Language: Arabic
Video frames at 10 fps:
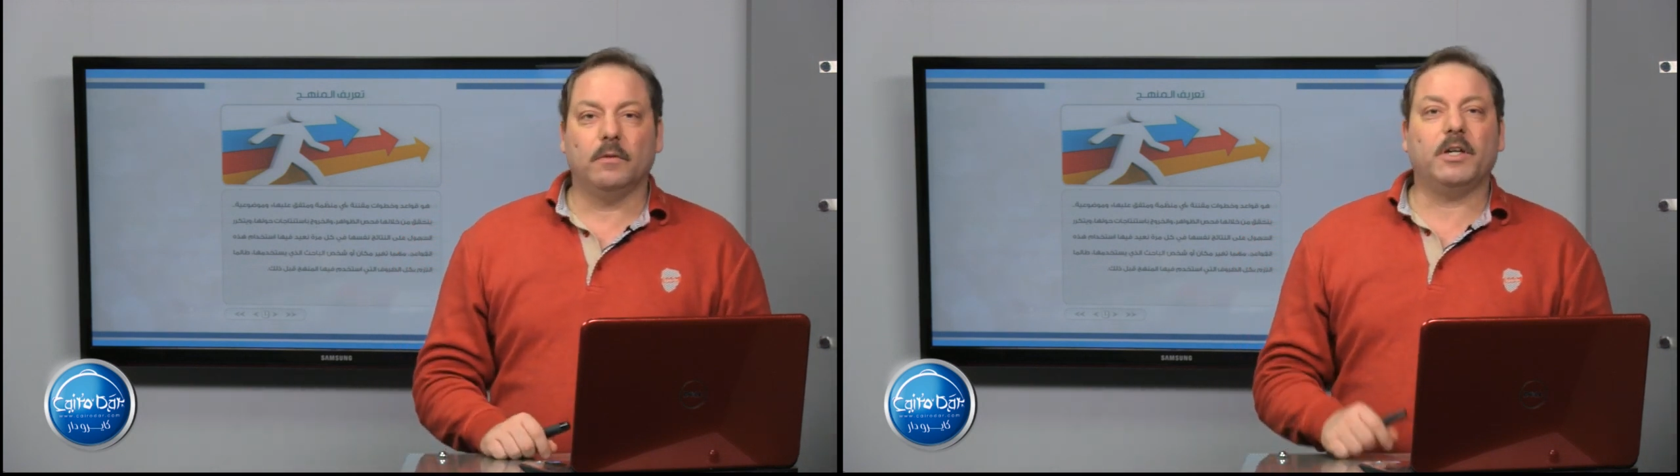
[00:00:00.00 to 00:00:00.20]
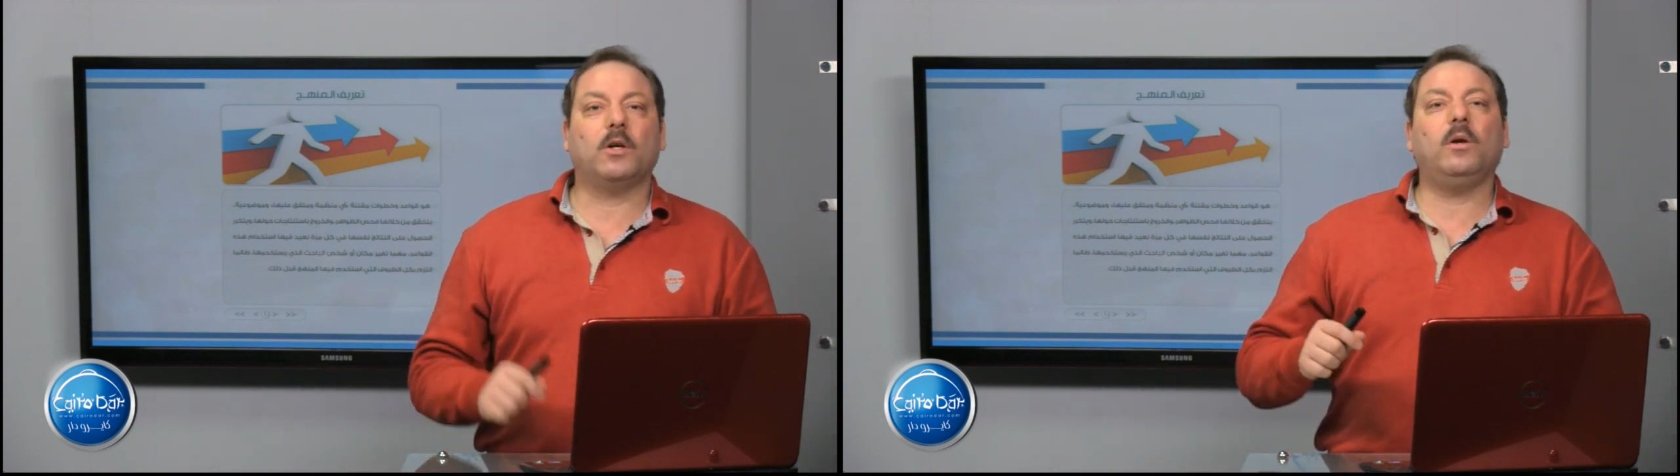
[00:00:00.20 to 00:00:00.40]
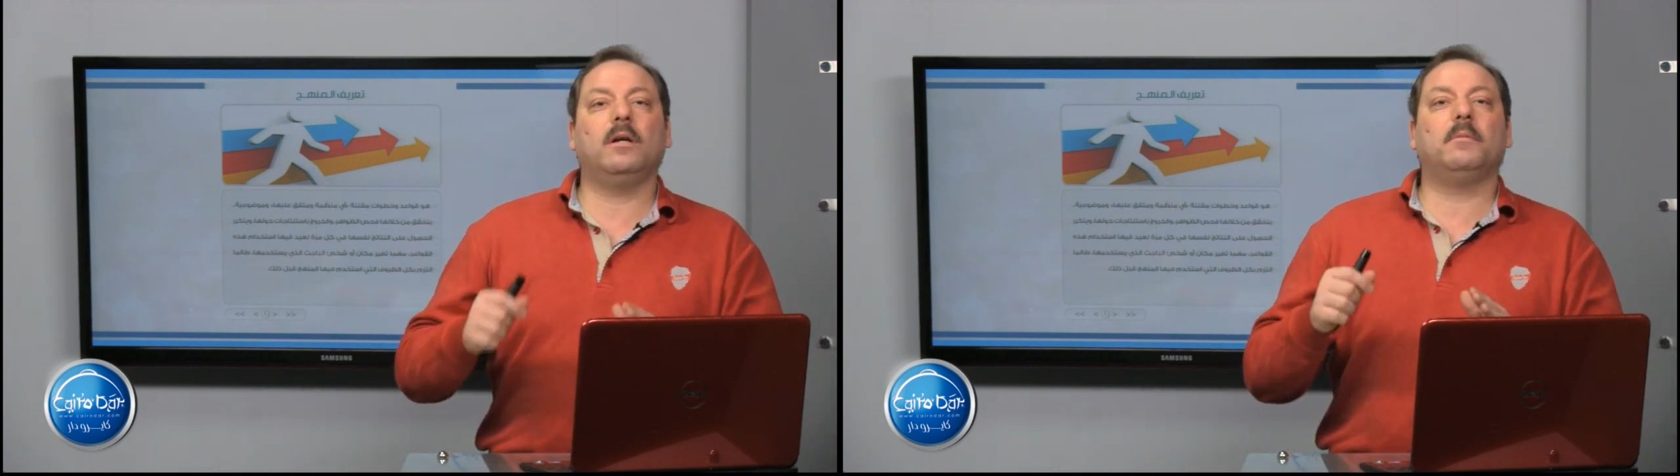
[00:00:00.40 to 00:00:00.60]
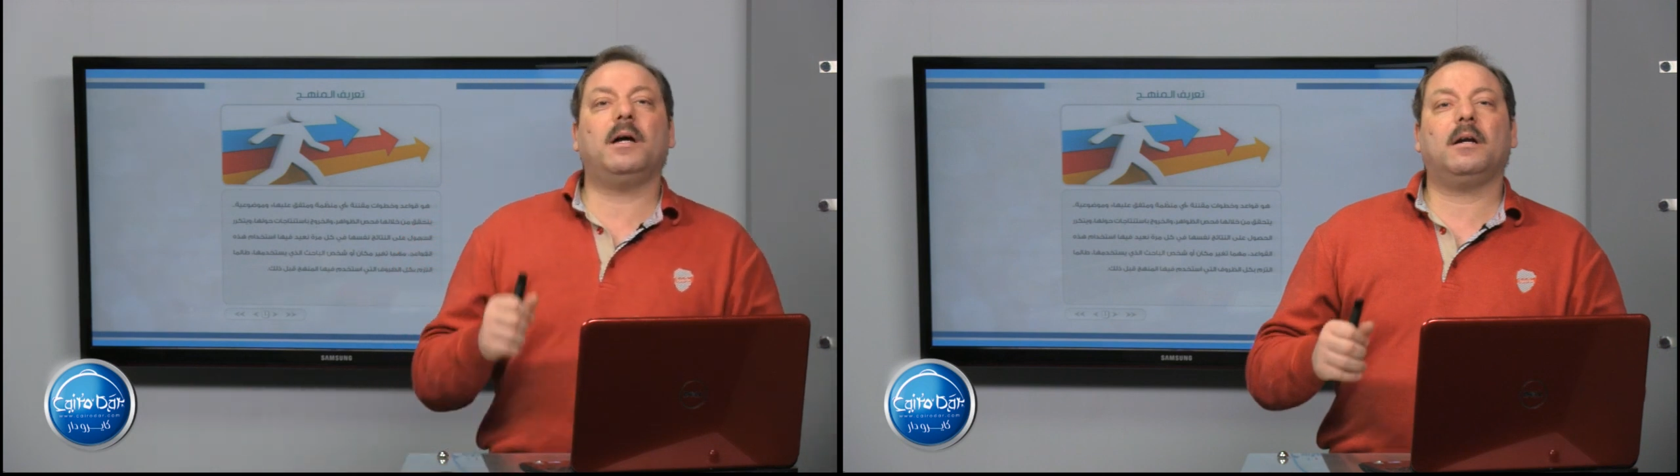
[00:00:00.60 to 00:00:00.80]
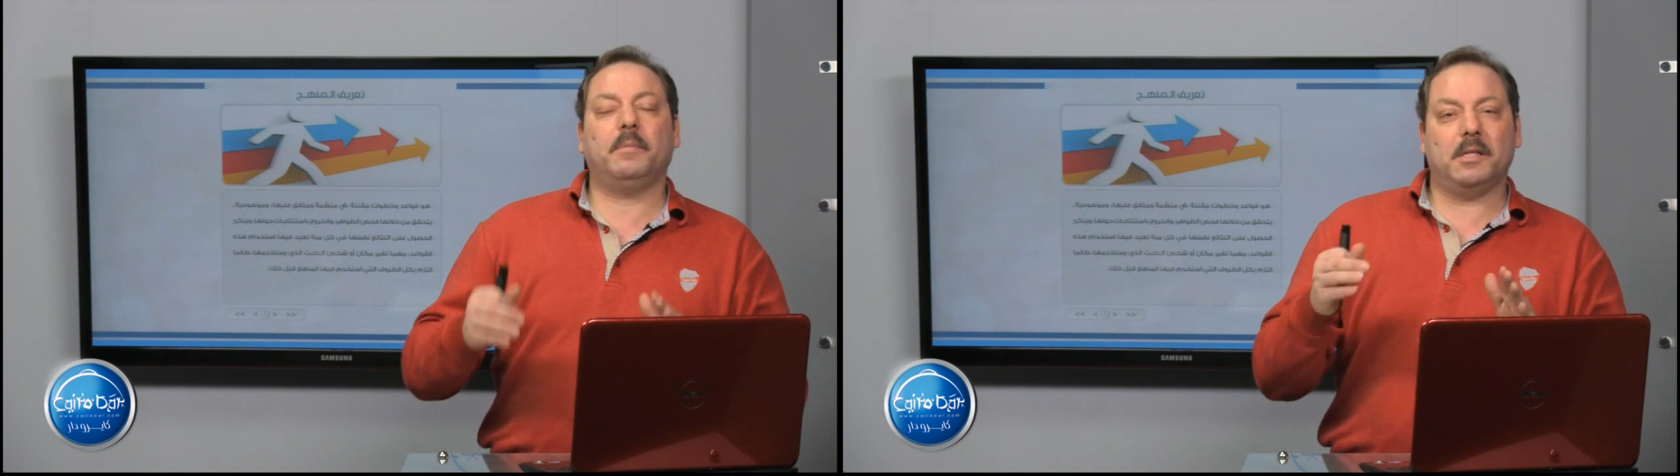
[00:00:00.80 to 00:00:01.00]
في كل
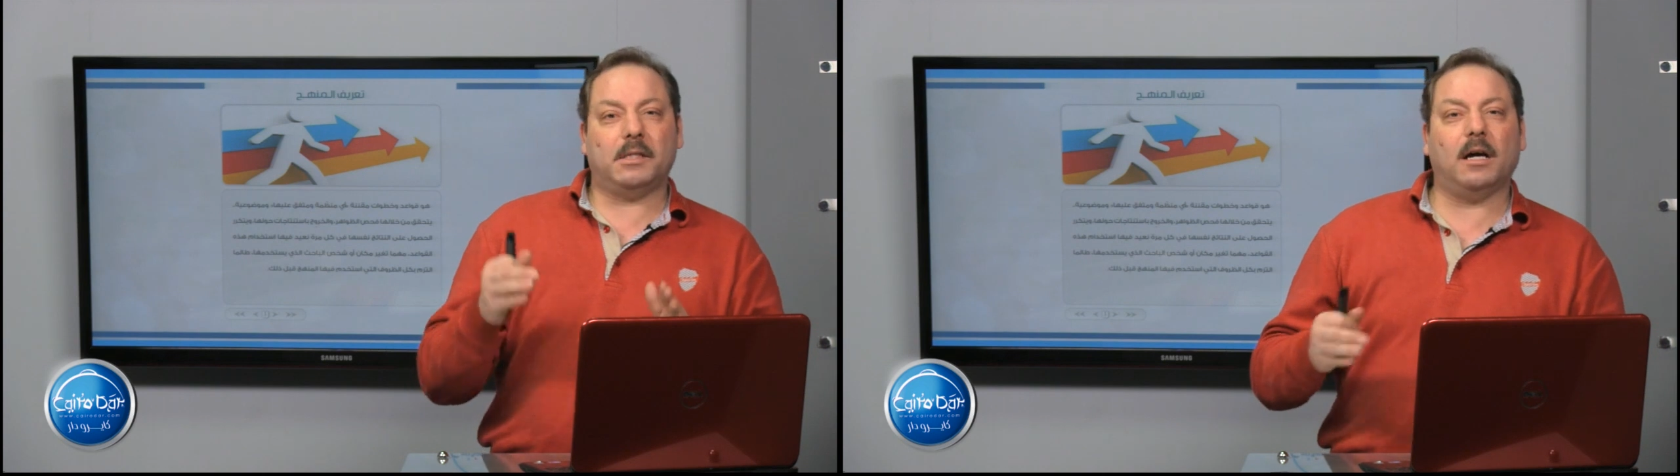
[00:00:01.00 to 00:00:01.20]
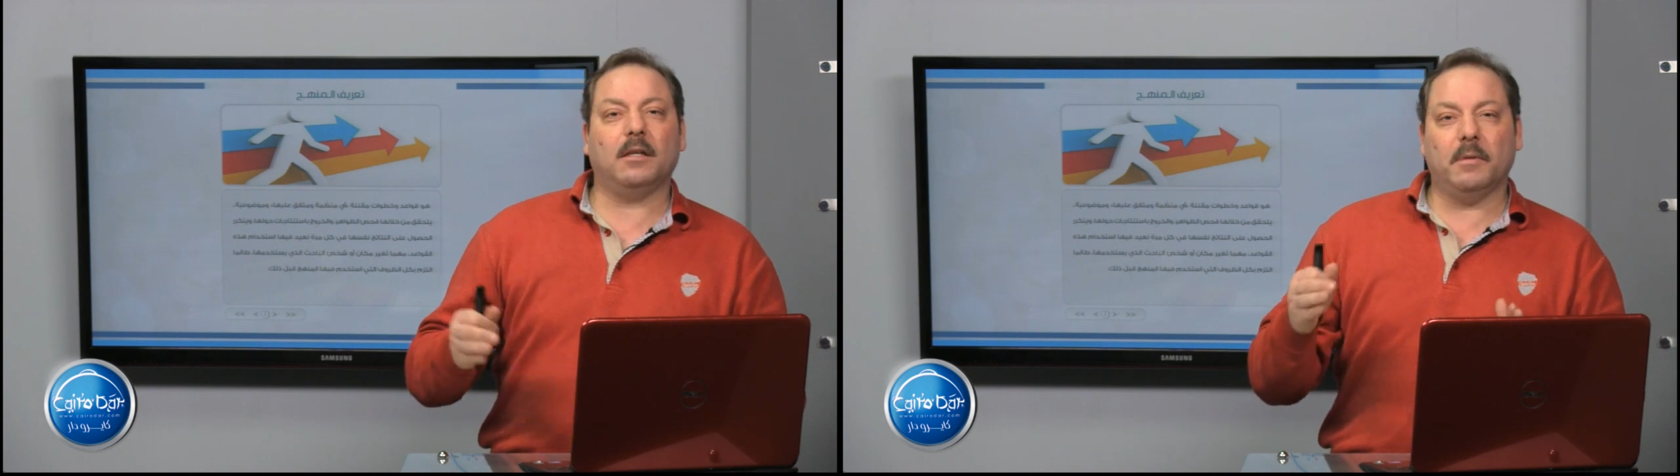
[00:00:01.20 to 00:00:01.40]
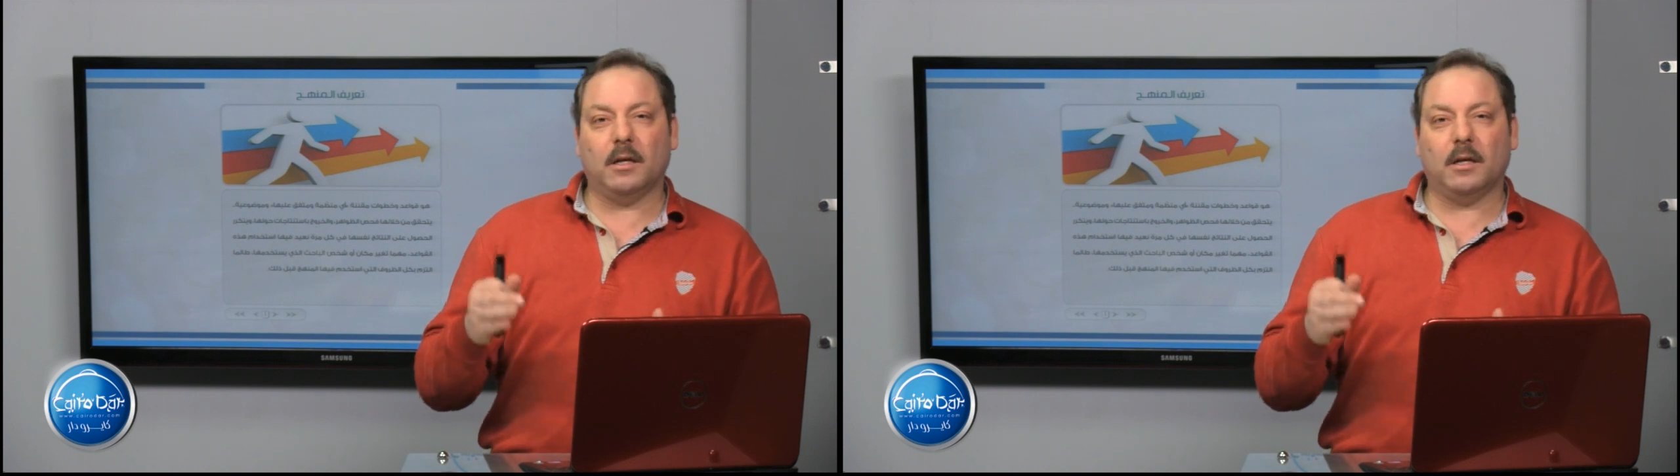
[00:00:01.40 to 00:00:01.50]
مره بيستخدم